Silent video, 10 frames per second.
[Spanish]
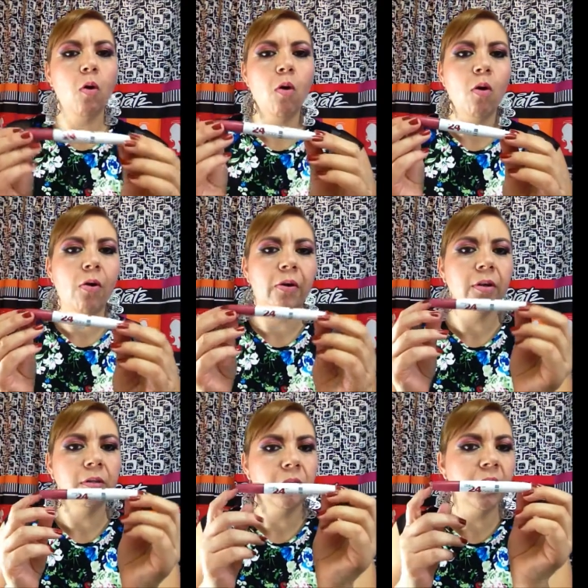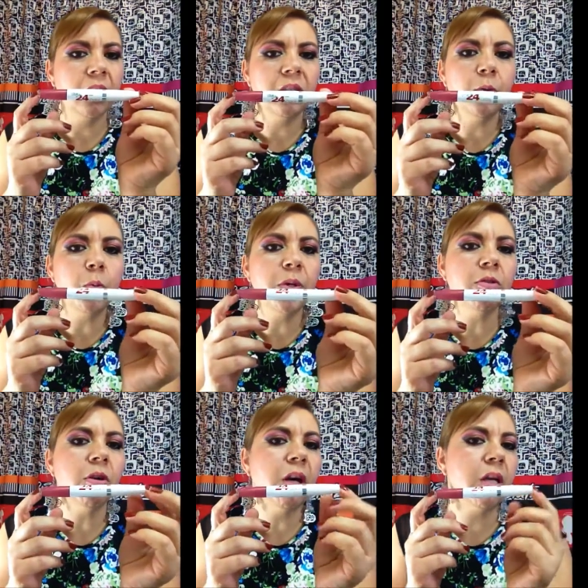Color. Quiere decir, yo
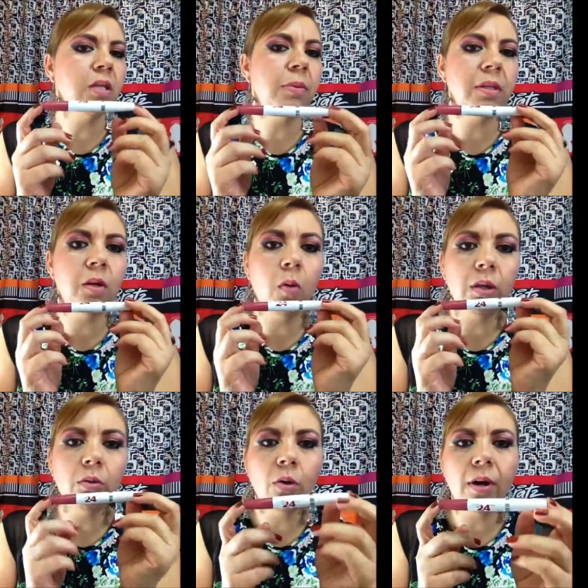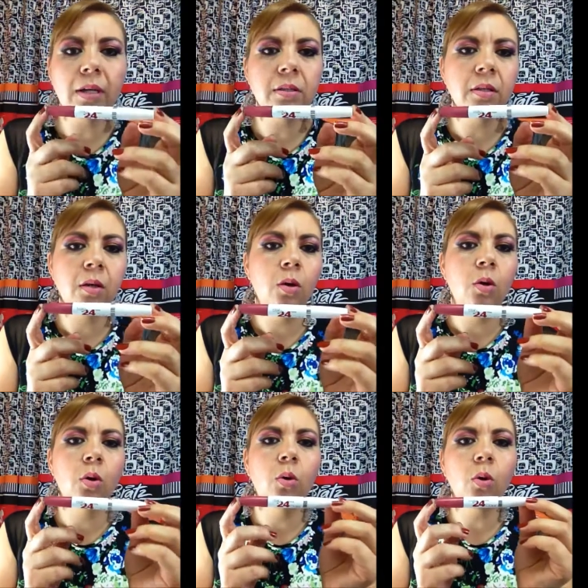pienso que quiere decir 24 horas
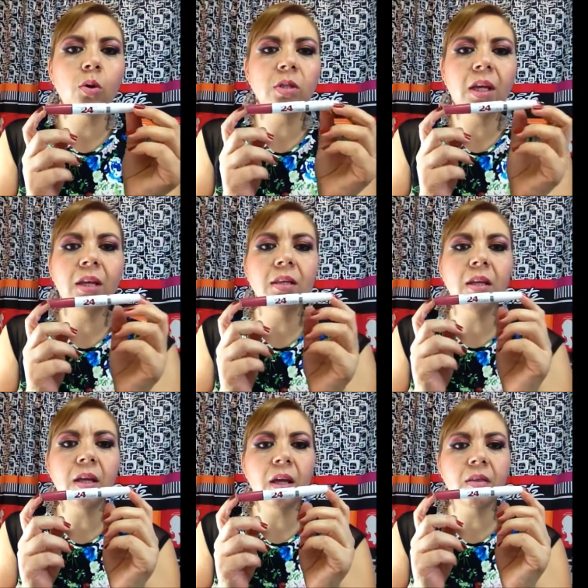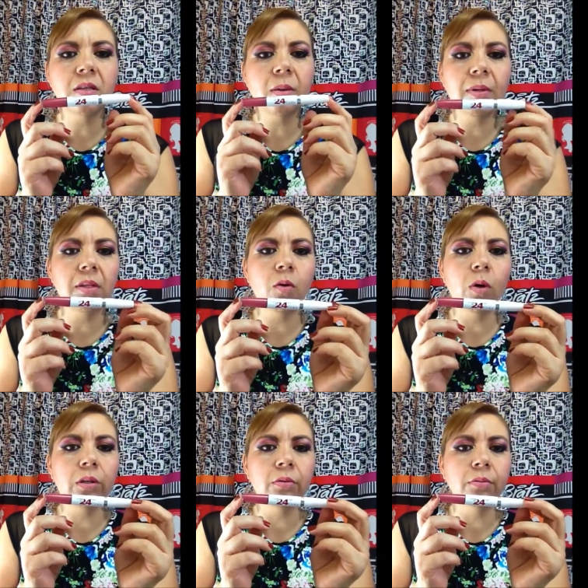o no sé qué indique que dice
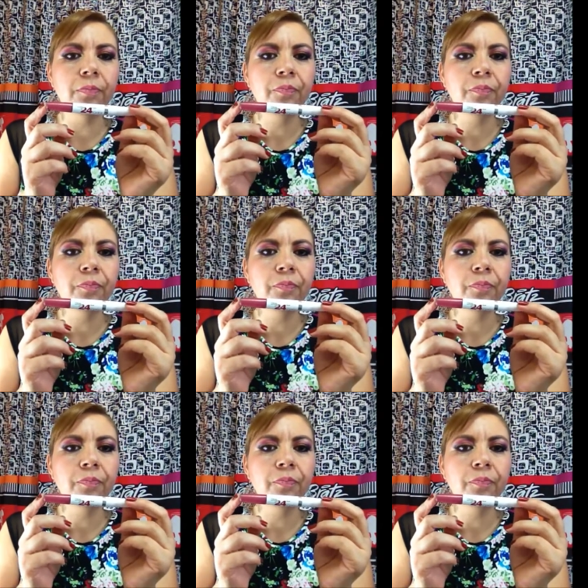24.